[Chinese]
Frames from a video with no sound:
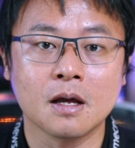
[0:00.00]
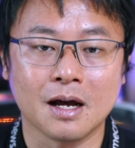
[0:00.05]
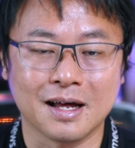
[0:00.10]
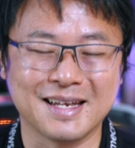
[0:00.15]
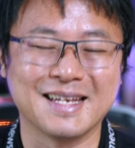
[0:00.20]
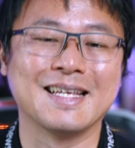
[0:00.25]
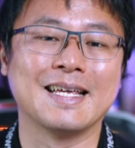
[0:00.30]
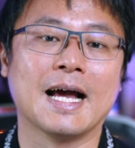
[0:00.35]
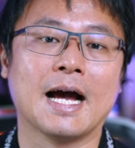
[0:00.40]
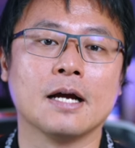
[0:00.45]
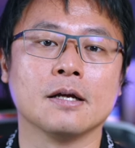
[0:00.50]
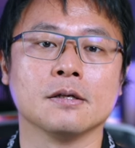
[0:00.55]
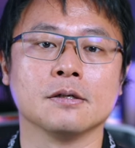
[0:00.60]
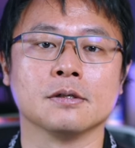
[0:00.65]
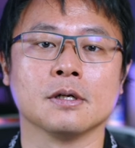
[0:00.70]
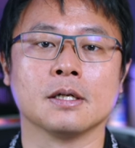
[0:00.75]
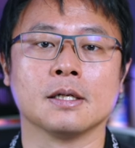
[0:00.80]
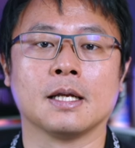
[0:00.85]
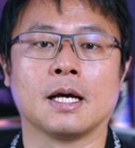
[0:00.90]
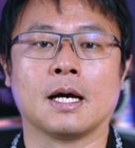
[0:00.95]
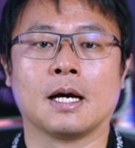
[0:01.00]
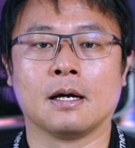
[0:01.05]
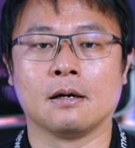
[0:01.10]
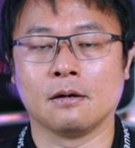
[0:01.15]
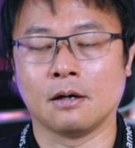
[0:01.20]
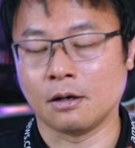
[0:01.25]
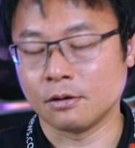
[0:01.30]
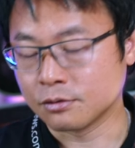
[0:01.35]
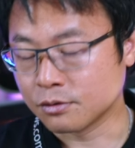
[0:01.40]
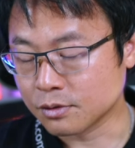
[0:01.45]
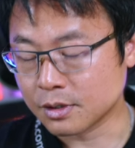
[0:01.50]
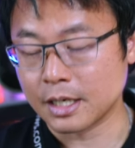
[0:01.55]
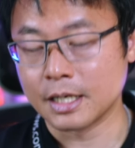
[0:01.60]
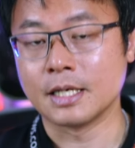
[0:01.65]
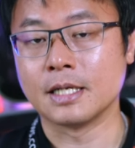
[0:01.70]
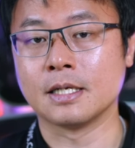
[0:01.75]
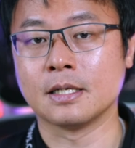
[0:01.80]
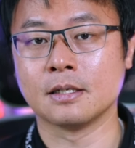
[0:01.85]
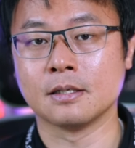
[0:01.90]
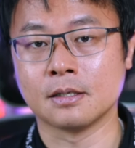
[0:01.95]
很厉害的人啦，然后就给
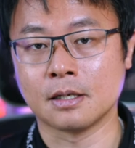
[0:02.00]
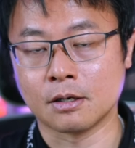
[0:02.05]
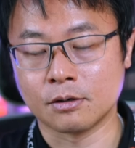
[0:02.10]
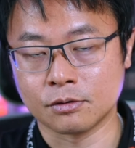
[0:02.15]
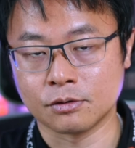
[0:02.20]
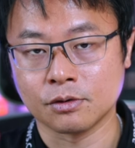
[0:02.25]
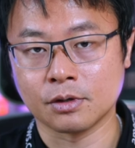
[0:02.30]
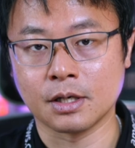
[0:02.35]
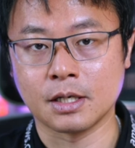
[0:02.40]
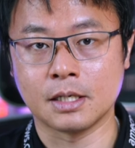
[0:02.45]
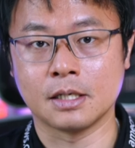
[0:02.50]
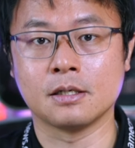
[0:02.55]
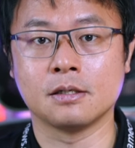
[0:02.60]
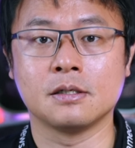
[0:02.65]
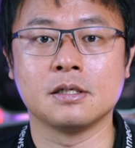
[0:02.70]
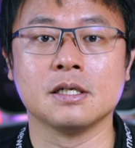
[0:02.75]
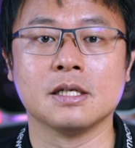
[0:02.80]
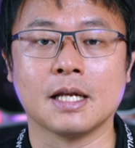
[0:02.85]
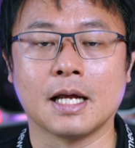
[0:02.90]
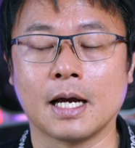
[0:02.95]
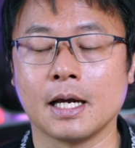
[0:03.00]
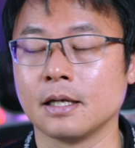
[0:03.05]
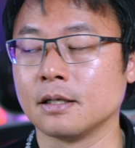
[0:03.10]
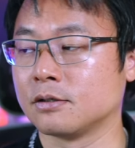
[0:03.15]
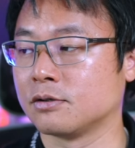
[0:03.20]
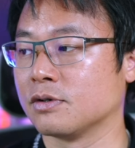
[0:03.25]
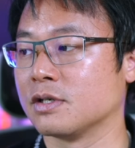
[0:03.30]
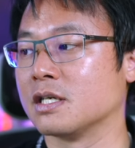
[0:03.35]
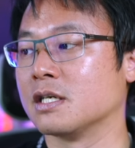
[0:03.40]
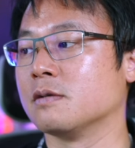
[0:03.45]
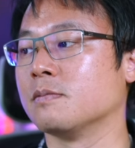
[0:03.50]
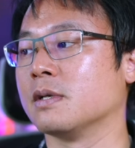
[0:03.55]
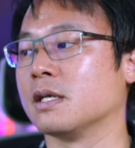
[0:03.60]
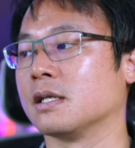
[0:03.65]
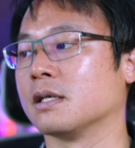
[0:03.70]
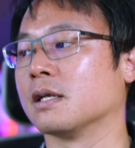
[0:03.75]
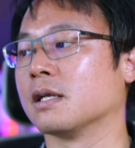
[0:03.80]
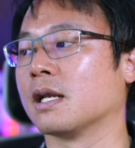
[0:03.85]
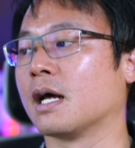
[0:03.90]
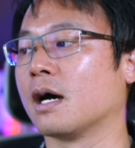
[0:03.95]
你，然后你就可以进来就移
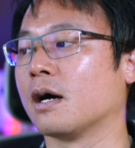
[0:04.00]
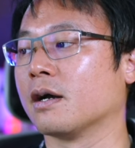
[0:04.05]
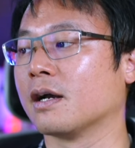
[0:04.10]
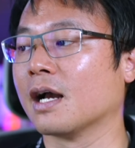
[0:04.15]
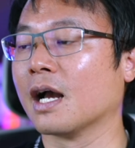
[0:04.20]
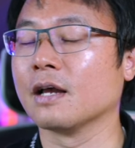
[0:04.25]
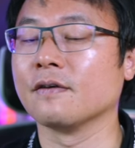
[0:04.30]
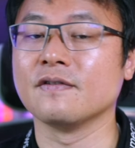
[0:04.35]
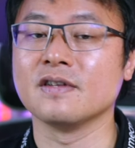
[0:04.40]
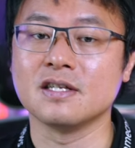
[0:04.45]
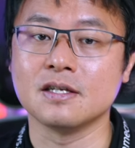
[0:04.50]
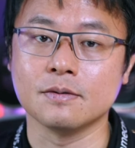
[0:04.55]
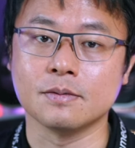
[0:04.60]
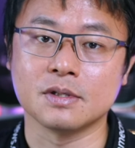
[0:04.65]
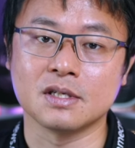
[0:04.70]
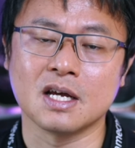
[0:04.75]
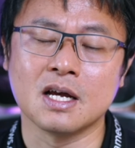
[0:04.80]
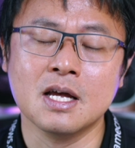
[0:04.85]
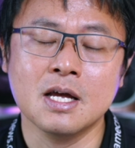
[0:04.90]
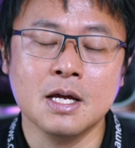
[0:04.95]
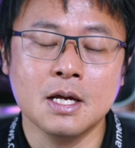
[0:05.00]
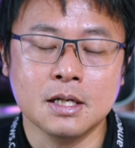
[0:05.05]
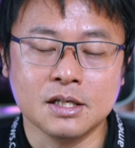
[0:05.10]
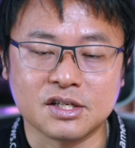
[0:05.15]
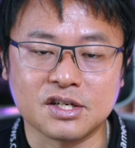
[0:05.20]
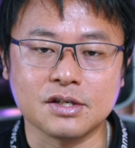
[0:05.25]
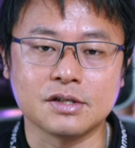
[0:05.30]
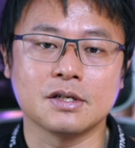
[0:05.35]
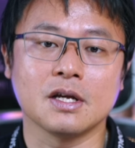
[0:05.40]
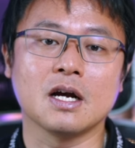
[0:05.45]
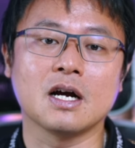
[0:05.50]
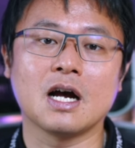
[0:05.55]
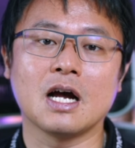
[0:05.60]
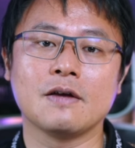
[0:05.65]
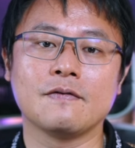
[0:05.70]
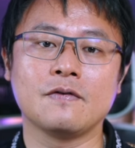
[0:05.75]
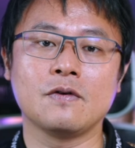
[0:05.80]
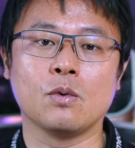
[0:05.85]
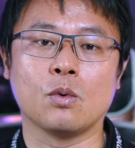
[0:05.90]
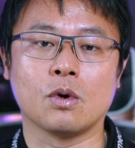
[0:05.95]
民了啦。N I V 基本这样，其实 N
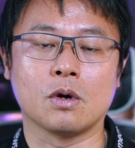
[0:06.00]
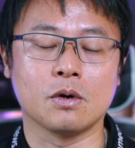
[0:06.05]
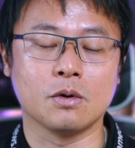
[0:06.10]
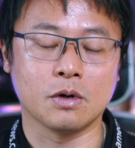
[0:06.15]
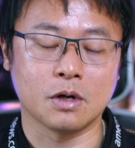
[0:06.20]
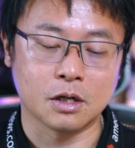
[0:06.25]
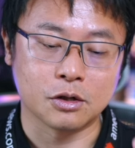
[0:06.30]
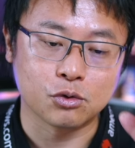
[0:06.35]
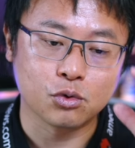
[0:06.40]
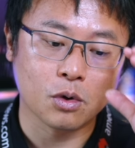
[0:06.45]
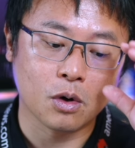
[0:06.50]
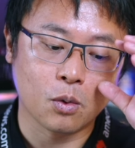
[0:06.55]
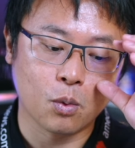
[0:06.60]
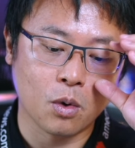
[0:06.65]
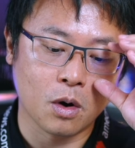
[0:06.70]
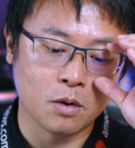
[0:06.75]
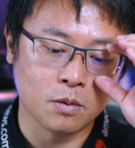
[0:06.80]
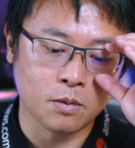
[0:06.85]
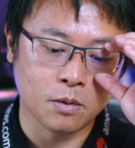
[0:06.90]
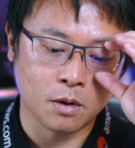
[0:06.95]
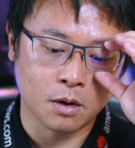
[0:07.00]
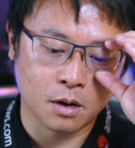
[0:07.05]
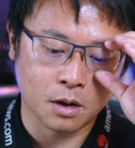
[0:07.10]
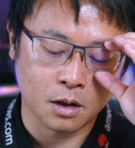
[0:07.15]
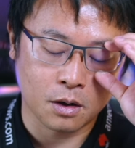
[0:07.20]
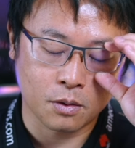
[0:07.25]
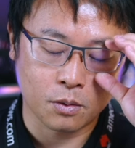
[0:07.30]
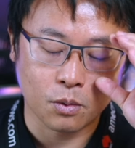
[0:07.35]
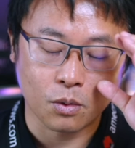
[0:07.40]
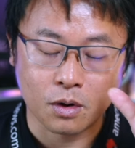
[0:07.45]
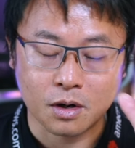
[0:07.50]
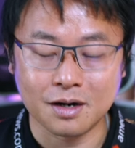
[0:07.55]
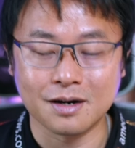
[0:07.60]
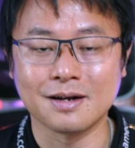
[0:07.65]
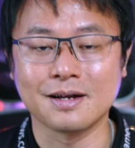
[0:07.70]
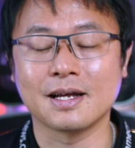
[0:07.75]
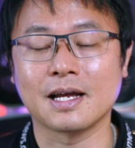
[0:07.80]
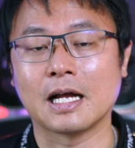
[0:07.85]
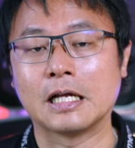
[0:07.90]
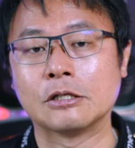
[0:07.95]
I V 我、呃、很多人问我哈、哦，我个
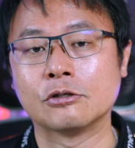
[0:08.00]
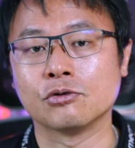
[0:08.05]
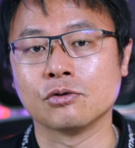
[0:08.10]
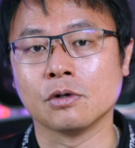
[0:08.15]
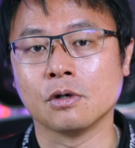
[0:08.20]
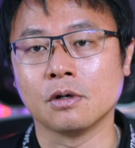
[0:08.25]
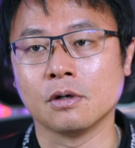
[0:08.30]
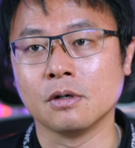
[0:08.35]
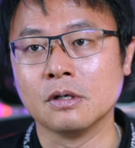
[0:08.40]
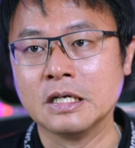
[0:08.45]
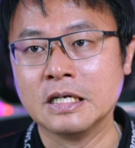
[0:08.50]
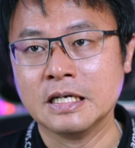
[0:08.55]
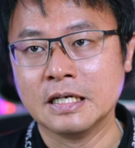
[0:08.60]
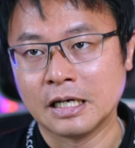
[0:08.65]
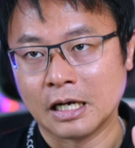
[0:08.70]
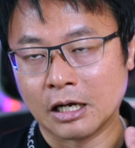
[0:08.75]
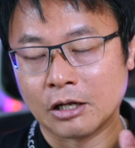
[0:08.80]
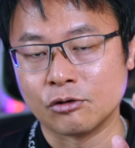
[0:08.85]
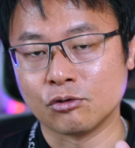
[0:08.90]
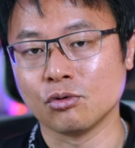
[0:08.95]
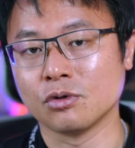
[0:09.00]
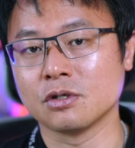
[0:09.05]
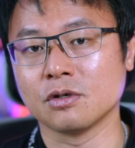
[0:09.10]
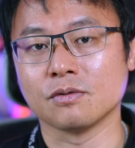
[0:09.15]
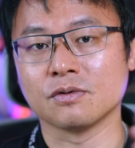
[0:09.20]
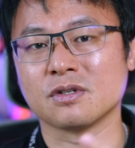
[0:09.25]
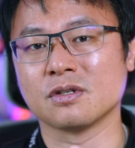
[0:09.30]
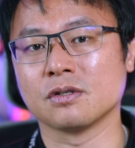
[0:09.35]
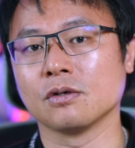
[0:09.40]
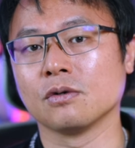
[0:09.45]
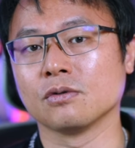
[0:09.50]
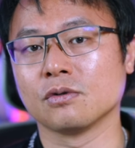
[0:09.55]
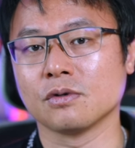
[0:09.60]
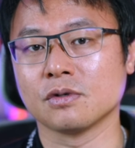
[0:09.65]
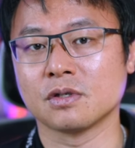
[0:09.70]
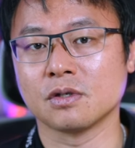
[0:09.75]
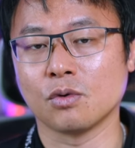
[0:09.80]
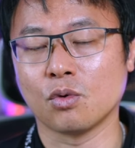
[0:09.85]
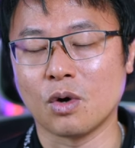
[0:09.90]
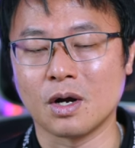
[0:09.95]
人感觉哦，很多这种时候
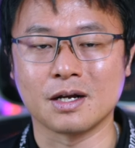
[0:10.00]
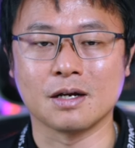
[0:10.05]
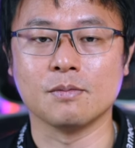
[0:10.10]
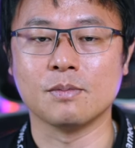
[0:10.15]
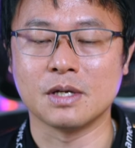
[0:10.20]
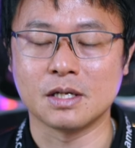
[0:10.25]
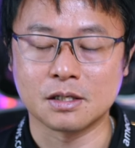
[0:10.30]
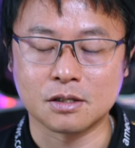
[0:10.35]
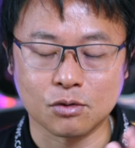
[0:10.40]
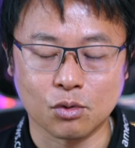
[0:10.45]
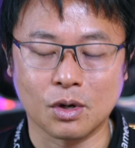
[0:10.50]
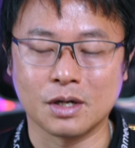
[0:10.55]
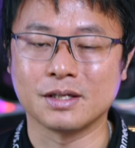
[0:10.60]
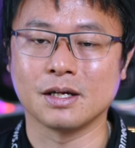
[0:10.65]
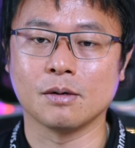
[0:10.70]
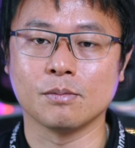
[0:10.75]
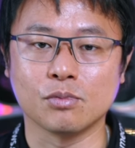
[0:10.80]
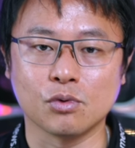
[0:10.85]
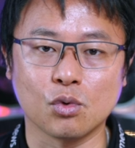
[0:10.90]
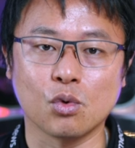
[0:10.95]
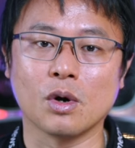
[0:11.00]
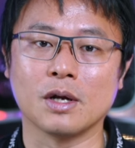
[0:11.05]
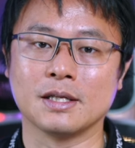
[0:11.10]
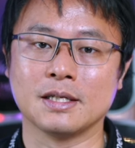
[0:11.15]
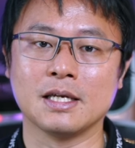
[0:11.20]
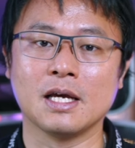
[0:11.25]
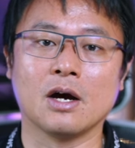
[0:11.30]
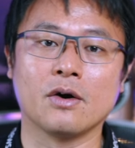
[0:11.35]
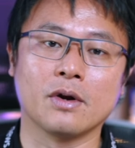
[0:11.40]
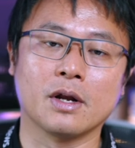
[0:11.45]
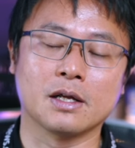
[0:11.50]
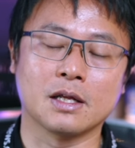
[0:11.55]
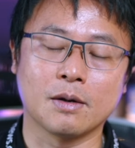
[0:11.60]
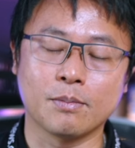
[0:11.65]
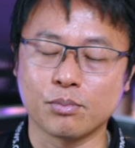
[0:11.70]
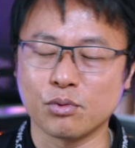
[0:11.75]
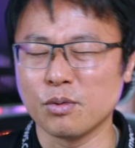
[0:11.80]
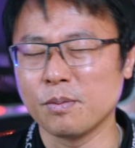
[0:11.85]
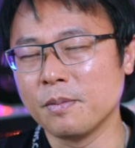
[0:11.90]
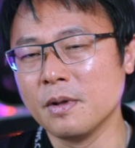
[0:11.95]
都是换个名字换汤不换药啦，它
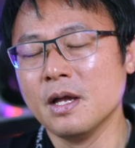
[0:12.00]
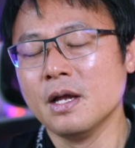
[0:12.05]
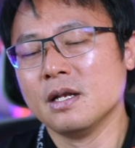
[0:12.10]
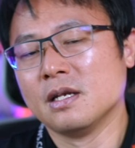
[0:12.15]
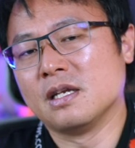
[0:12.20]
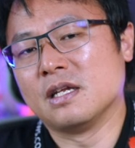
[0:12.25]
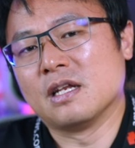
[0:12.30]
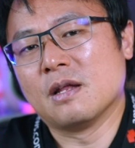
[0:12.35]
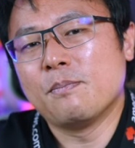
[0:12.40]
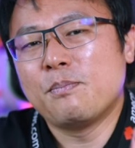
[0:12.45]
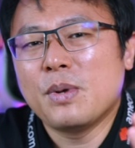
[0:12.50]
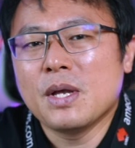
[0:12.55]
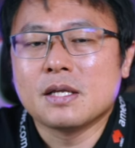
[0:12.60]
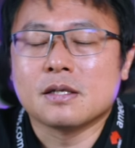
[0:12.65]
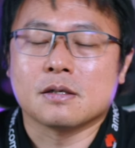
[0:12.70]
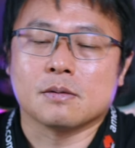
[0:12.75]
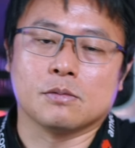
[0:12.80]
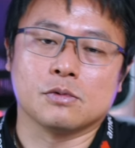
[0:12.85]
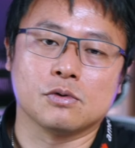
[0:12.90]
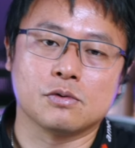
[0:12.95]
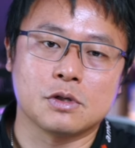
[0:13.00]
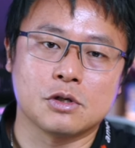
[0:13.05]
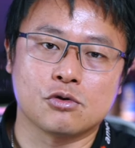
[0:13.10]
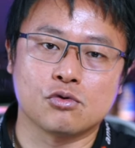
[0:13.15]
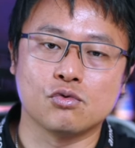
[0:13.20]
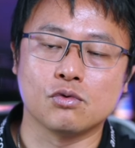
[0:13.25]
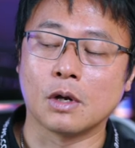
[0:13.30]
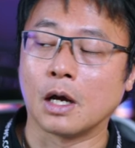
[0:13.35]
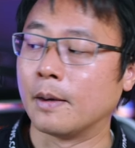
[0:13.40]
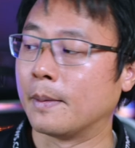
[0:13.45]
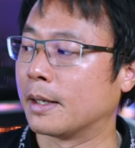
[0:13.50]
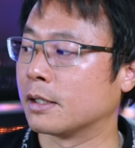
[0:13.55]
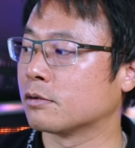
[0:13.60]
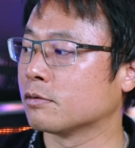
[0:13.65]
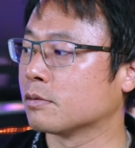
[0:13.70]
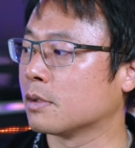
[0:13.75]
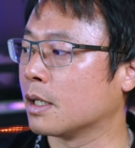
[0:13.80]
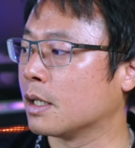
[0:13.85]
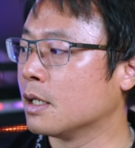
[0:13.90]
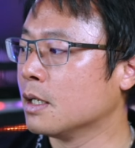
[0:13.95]
不你能变什么东西出来嘛，
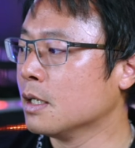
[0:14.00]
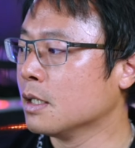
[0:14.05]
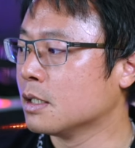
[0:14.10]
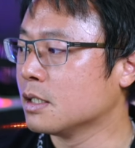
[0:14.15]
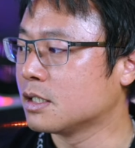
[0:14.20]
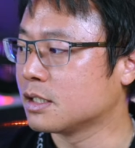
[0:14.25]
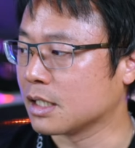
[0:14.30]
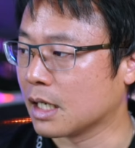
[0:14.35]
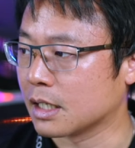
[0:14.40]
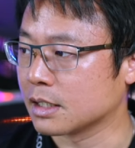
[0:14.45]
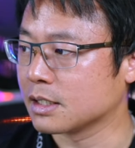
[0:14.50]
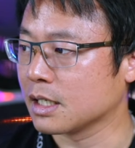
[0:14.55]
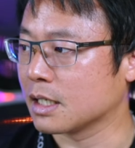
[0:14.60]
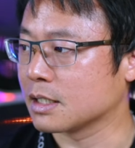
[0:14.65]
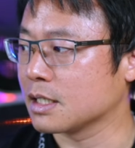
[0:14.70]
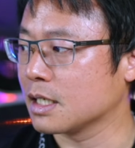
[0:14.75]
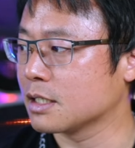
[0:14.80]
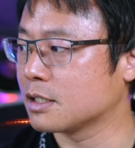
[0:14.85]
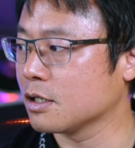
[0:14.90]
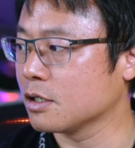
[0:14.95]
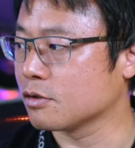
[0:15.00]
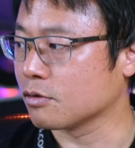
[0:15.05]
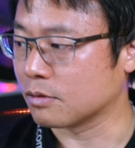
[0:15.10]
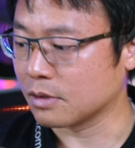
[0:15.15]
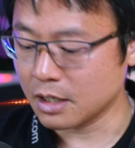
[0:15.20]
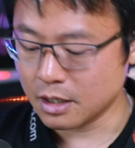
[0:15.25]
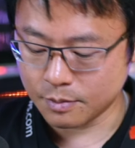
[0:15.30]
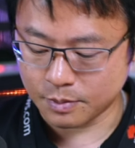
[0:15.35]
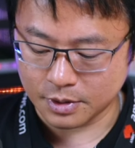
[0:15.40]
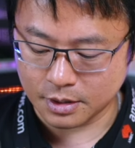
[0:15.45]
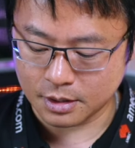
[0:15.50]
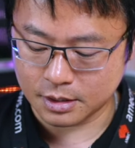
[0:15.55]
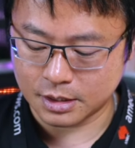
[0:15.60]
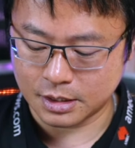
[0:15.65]
对不对？你想一下，在这种类别